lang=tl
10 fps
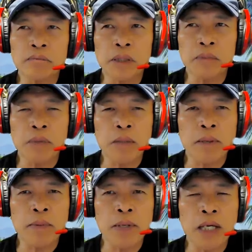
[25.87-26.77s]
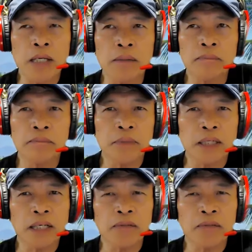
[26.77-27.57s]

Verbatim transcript: PBBM mga